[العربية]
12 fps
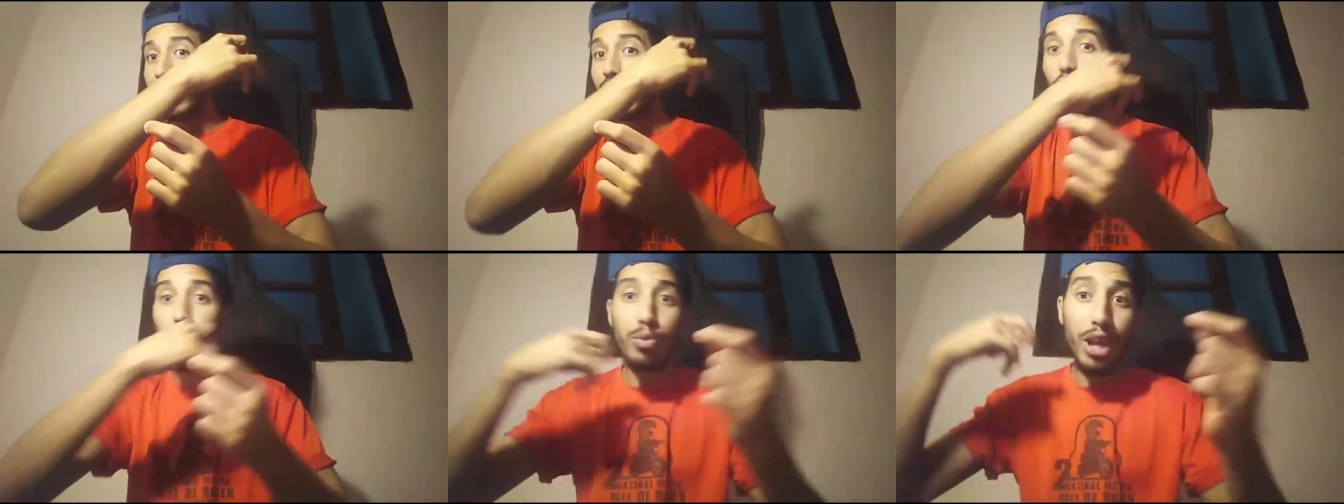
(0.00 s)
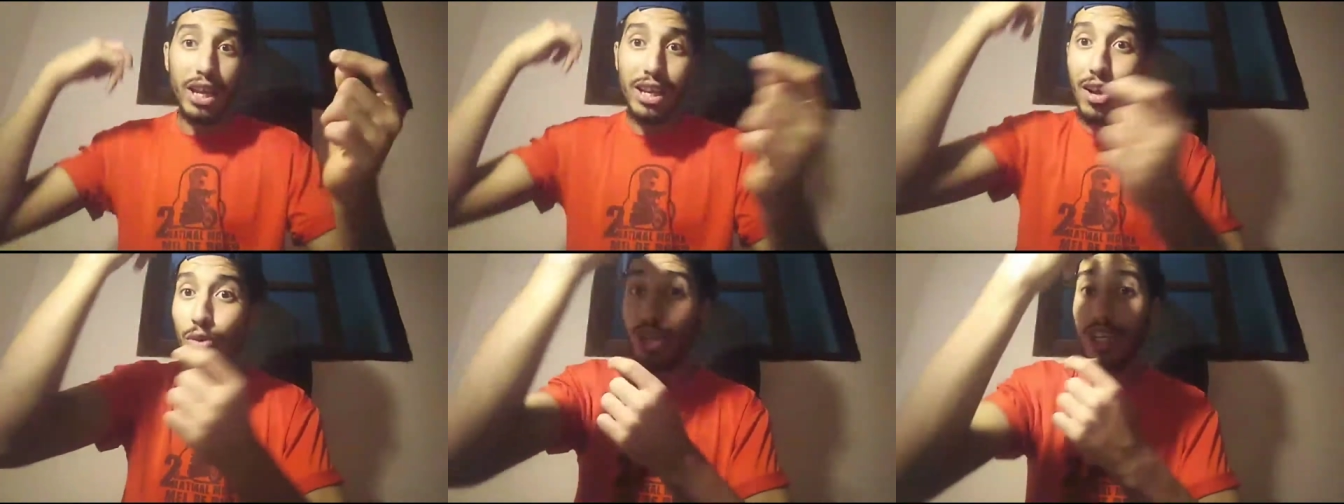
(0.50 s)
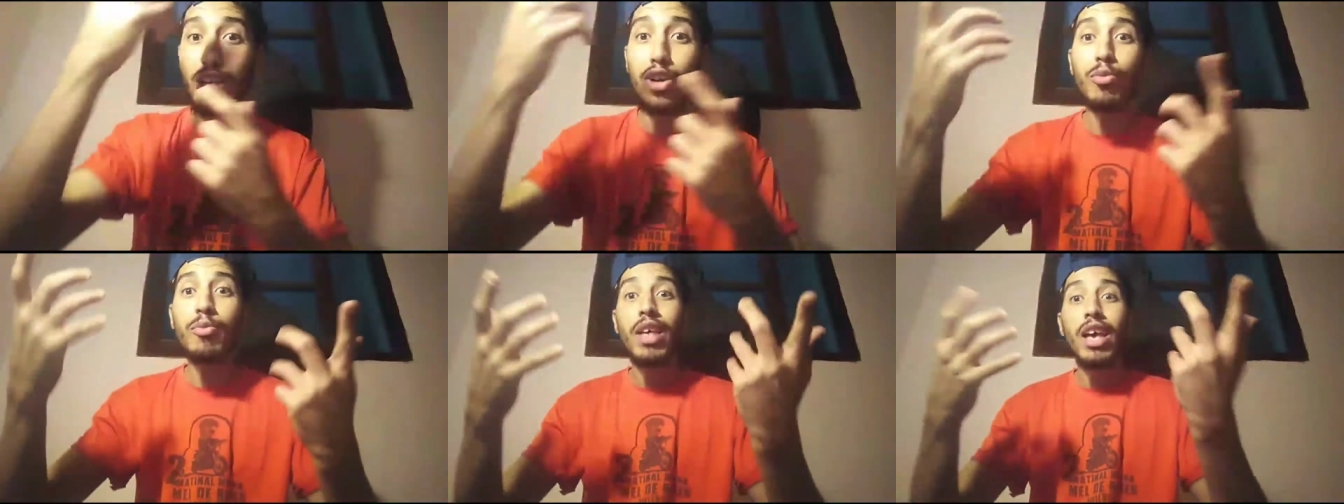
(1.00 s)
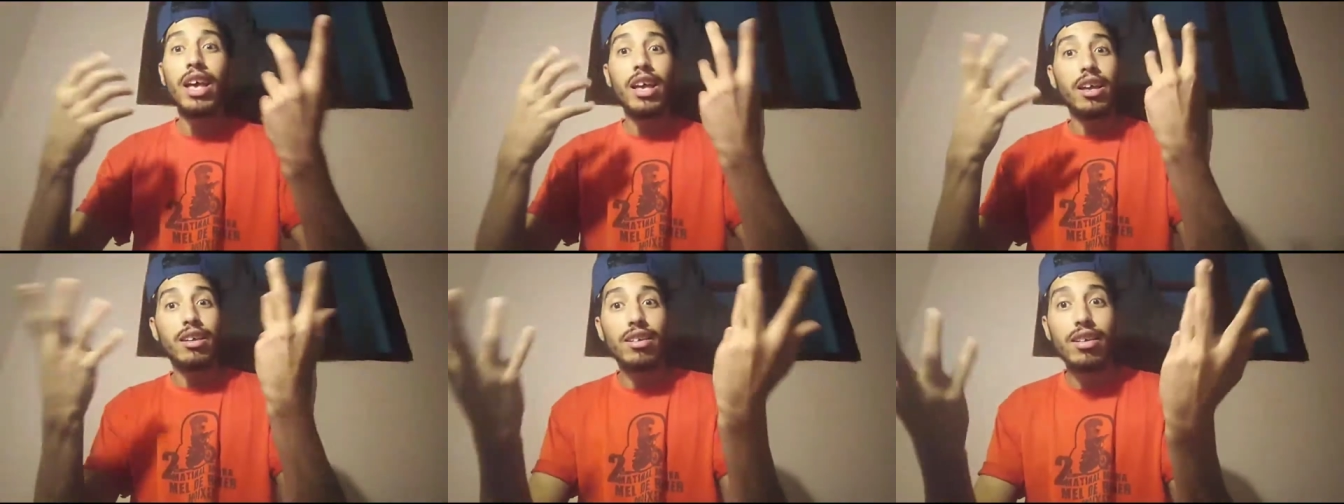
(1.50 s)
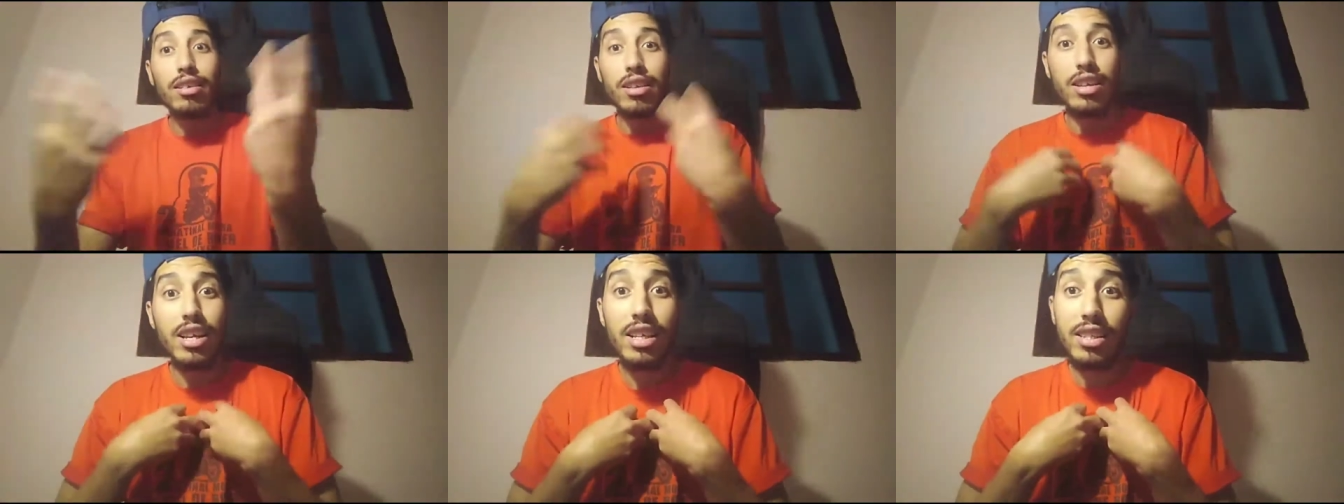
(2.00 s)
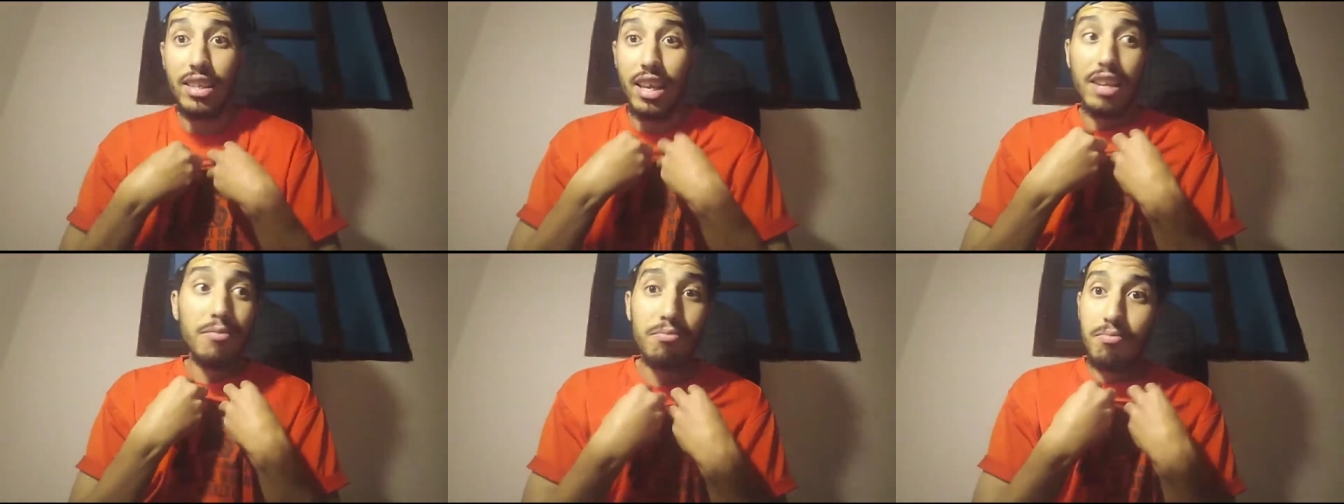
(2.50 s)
توب يعني لوين عليهم الناس يعني